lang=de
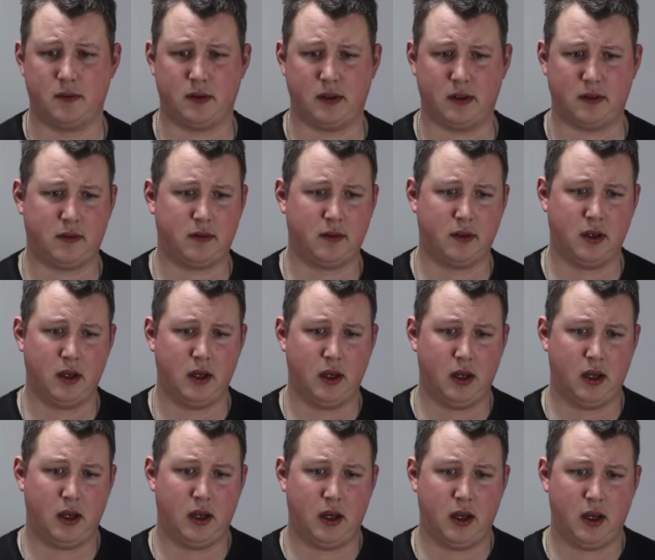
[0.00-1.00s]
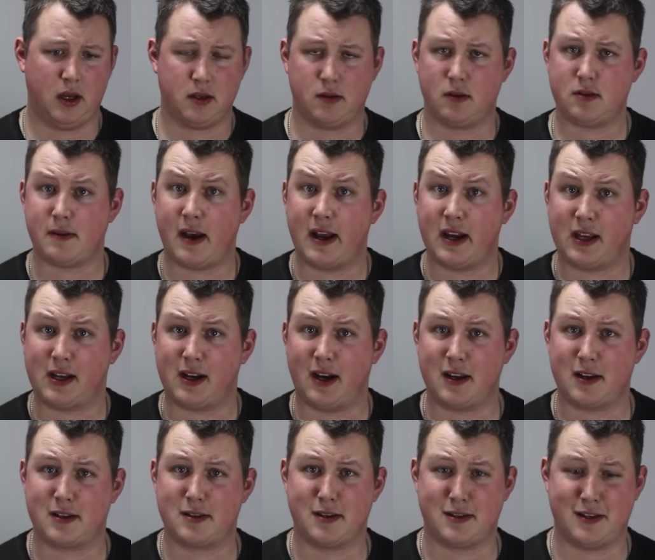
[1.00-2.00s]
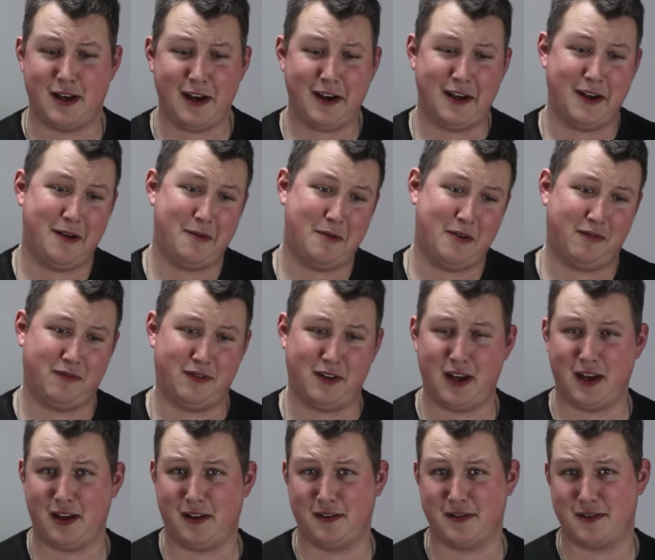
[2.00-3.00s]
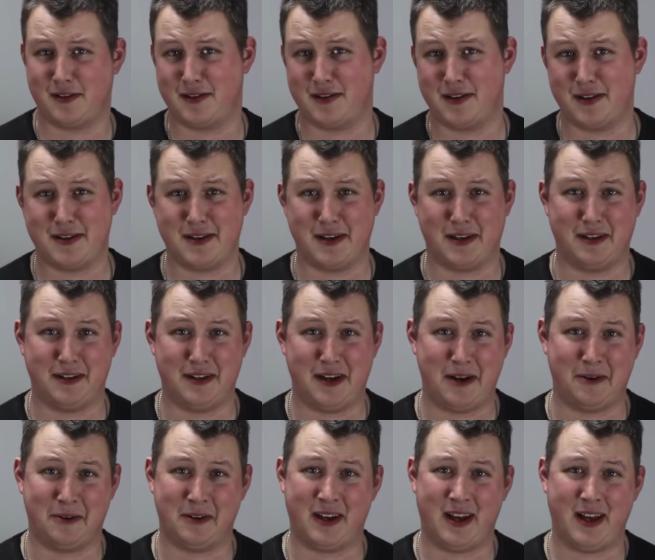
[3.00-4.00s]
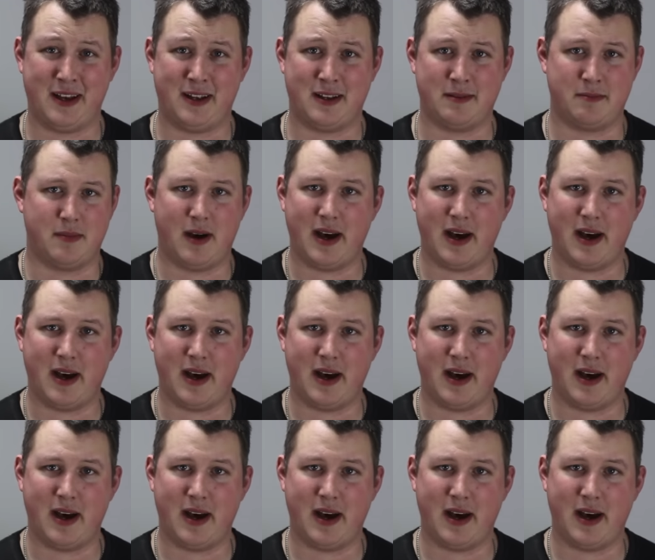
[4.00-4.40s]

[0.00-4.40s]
Das tut zwar eigentlich gar nichts zur Sache, aber vielleicht interessiert es ja den einen oder anderen.